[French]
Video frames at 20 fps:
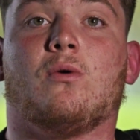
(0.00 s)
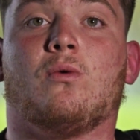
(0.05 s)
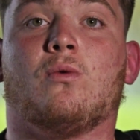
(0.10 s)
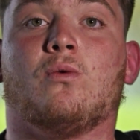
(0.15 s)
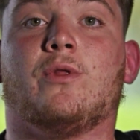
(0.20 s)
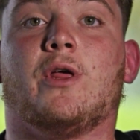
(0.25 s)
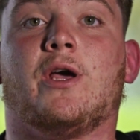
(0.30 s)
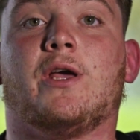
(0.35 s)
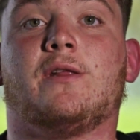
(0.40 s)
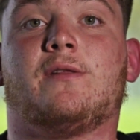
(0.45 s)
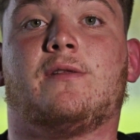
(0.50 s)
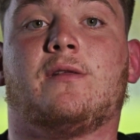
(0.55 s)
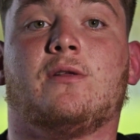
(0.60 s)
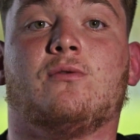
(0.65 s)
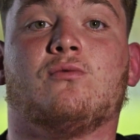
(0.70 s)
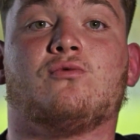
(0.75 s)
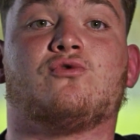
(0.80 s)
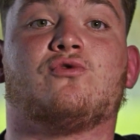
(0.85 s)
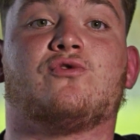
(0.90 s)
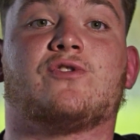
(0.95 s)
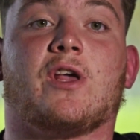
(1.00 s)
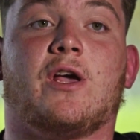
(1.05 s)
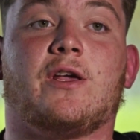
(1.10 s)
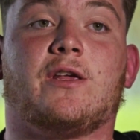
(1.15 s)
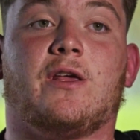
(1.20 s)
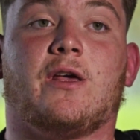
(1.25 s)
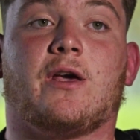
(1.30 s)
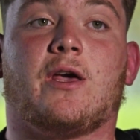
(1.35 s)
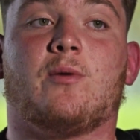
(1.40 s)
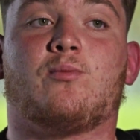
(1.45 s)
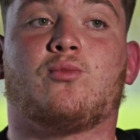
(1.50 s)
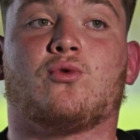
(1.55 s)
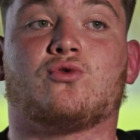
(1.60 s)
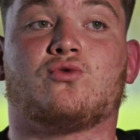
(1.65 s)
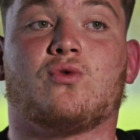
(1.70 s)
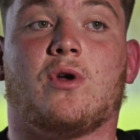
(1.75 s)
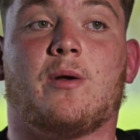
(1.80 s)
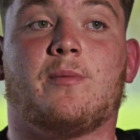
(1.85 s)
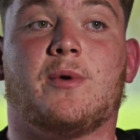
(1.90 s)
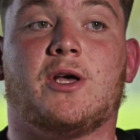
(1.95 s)
On a été donc jusqu'à Guéret pour
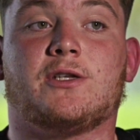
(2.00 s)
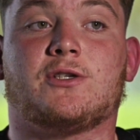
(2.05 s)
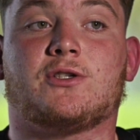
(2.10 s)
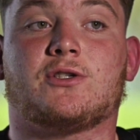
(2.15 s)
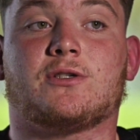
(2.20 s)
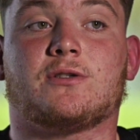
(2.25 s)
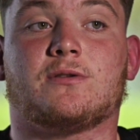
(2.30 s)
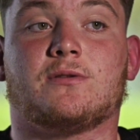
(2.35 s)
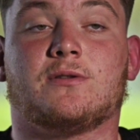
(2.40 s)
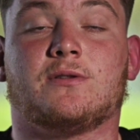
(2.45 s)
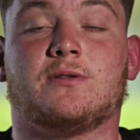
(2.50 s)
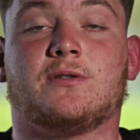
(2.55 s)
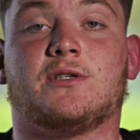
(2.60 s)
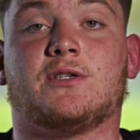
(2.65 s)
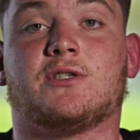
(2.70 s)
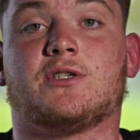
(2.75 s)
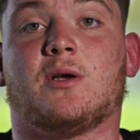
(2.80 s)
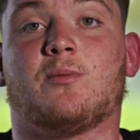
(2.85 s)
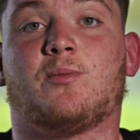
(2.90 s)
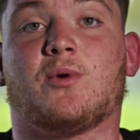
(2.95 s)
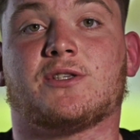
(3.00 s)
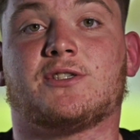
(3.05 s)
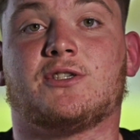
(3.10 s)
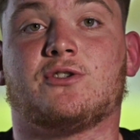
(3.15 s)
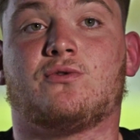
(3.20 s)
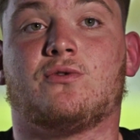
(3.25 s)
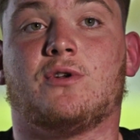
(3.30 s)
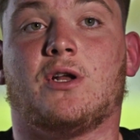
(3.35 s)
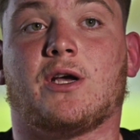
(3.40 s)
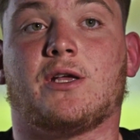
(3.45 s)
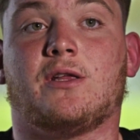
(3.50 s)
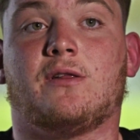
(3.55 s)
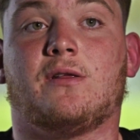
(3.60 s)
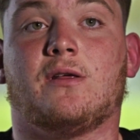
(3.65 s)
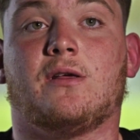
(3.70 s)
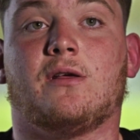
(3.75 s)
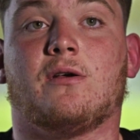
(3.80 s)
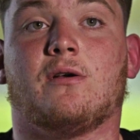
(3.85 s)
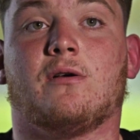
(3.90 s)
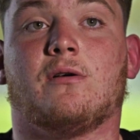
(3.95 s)
jouer un match. Déjà,
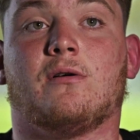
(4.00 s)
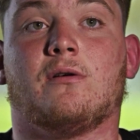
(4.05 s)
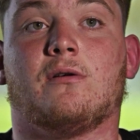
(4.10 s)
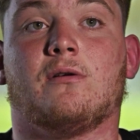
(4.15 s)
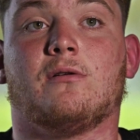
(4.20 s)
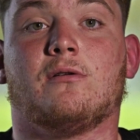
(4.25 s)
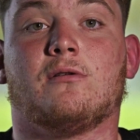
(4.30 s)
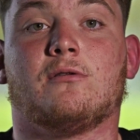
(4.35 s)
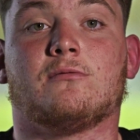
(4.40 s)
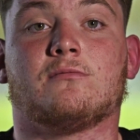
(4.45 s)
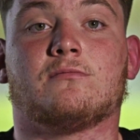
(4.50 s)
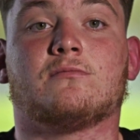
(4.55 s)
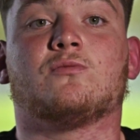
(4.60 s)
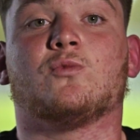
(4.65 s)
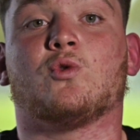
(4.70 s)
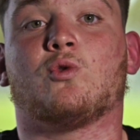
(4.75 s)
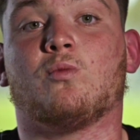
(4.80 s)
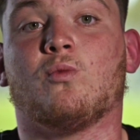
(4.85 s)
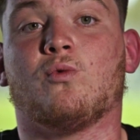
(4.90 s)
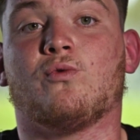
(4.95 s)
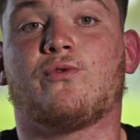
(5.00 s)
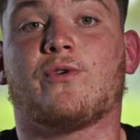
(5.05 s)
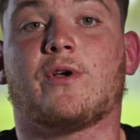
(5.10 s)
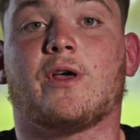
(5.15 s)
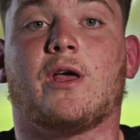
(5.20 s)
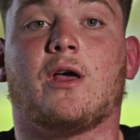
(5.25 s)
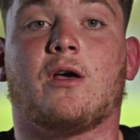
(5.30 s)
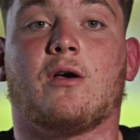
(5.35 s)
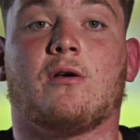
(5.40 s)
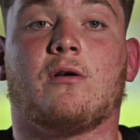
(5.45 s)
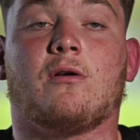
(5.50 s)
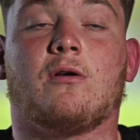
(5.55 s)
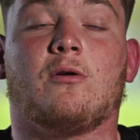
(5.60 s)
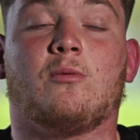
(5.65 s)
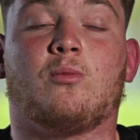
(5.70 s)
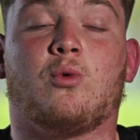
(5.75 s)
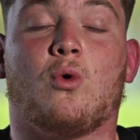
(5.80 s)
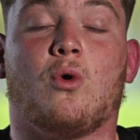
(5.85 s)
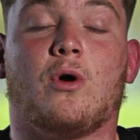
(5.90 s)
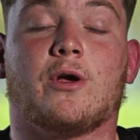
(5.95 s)
particularité, donc mon frère
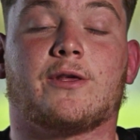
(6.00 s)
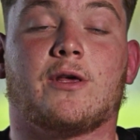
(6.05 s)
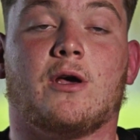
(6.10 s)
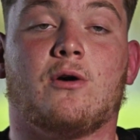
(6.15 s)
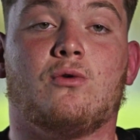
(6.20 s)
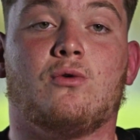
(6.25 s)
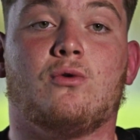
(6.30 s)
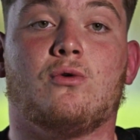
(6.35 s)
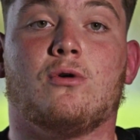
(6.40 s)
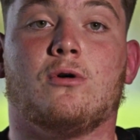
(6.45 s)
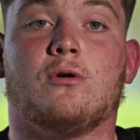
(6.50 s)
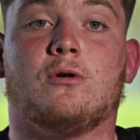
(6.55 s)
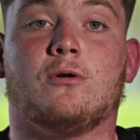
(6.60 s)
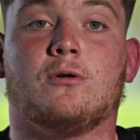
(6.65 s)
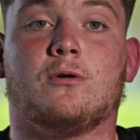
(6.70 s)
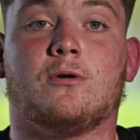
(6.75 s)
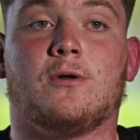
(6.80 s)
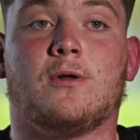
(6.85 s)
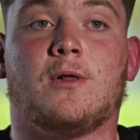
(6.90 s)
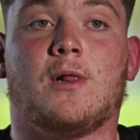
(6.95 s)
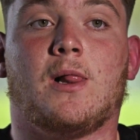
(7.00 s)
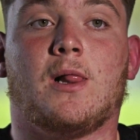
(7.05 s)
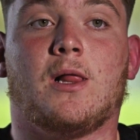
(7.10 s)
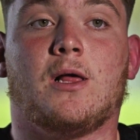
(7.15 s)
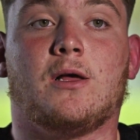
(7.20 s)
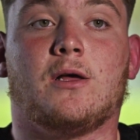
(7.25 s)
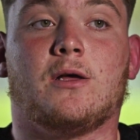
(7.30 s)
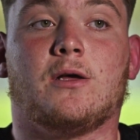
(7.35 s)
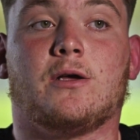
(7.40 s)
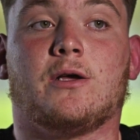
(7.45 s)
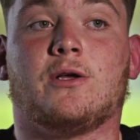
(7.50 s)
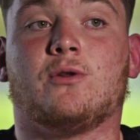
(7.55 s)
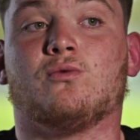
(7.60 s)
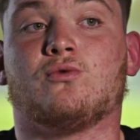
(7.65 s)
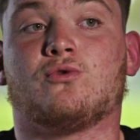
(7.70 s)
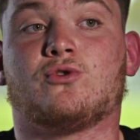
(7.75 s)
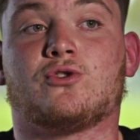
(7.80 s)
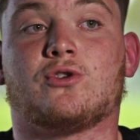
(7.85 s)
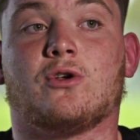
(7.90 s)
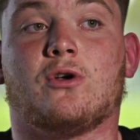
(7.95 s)
prend un KO et
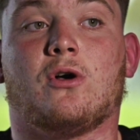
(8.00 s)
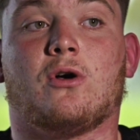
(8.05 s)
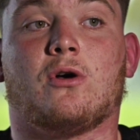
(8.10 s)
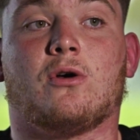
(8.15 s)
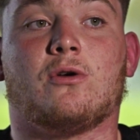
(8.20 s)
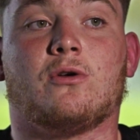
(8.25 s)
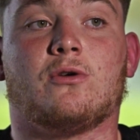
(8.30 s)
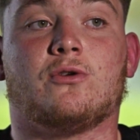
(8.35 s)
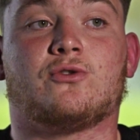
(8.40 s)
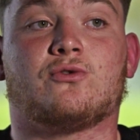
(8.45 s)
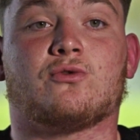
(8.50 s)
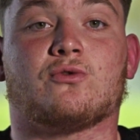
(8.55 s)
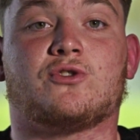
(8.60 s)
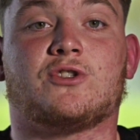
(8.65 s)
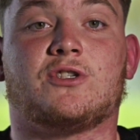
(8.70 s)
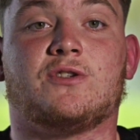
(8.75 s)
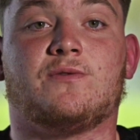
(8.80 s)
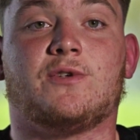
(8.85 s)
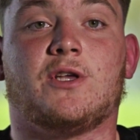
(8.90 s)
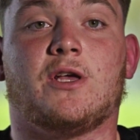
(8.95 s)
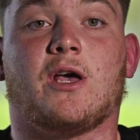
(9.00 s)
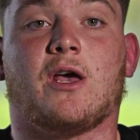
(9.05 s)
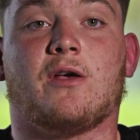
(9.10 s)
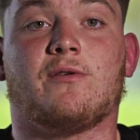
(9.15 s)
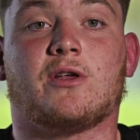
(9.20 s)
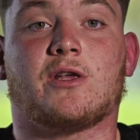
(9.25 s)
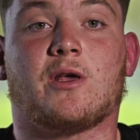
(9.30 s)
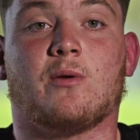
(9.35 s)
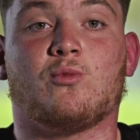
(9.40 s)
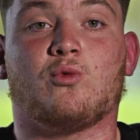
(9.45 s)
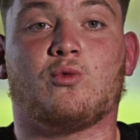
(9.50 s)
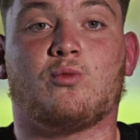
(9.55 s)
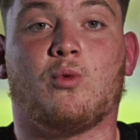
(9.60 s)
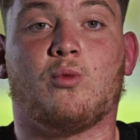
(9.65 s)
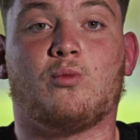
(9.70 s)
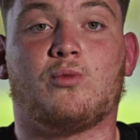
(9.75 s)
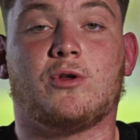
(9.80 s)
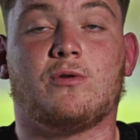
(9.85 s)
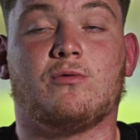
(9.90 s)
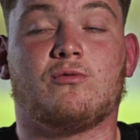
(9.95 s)
donc sort sur civière avec camion de
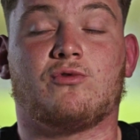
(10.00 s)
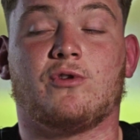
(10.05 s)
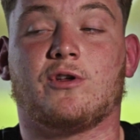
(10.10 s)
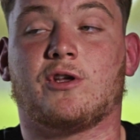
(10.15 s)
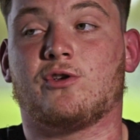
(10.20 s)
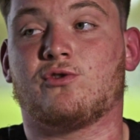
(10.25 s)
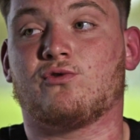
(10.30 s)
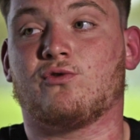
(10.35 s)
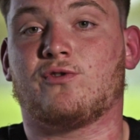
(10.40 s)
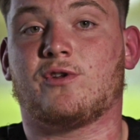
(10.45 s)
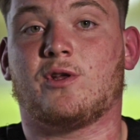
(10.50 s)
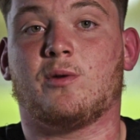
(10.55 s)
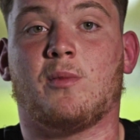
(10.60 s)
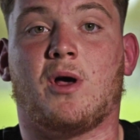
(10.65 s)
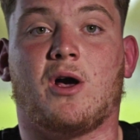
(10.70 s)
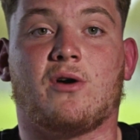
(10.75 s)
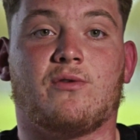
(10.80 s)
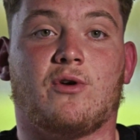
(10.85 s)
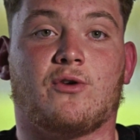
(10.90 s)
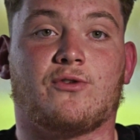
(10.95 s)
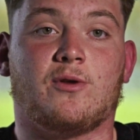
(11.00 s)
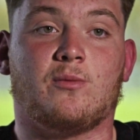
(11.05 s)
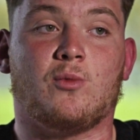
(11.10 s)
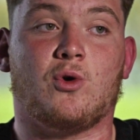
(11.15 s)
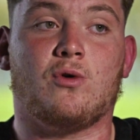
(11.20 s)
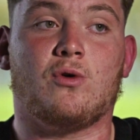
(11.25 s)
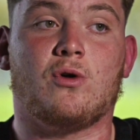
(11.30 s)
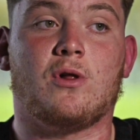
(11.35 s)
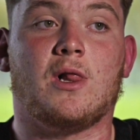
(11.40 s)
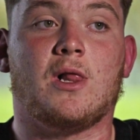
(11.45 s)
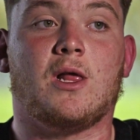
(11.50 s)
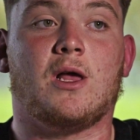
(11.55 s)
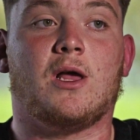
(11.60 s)
pompier, donc c'est quelque chose qui marque forcément.